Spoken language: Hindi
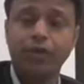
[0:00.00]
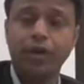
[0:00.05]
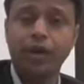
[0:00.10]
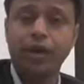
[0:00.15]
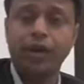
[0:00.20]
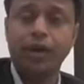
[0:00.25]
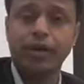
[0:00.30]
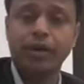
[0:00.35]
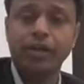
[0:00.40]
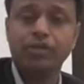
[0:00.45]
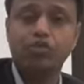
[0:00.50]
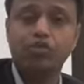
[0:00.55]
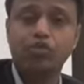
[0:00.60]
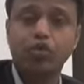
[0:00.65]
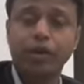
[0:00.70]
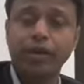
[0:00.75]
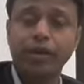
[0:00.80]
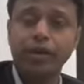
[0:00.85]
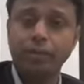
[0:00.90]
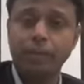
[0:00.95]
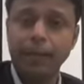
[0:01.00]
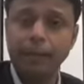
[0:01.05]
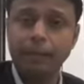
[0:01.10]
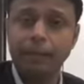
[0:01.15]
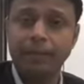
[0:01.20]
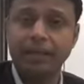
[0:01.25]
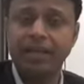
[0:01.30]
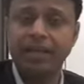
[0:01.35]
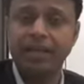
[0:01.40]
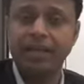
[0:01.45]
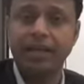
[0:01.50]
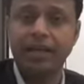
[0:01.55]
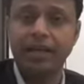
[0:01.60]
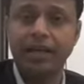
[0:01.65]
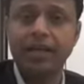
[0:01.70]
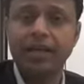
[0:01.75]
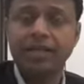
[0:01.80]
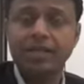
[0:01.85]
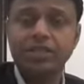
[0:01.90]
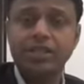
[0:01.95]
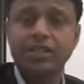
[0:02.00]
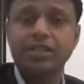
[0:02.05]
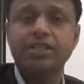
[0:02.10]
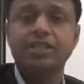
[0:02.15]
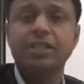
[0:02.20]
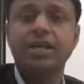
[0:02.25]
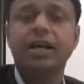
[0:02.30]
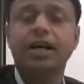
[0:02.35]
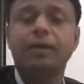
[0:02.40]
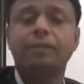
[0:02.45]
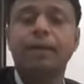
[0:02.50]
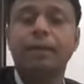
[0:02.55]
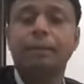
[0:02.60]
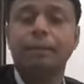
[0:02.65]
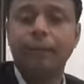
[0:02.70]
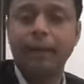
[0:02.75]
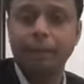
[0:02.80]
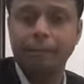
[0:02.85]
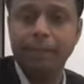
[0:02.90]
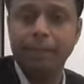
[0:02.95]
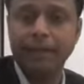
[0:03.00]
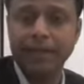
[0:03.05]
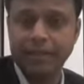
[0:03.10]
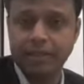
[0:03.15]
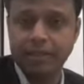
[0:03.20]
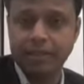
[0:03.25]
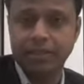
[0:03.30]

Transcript: रेस्टोरेंट पब्लिक एरिया जिस जगह में पब्लिक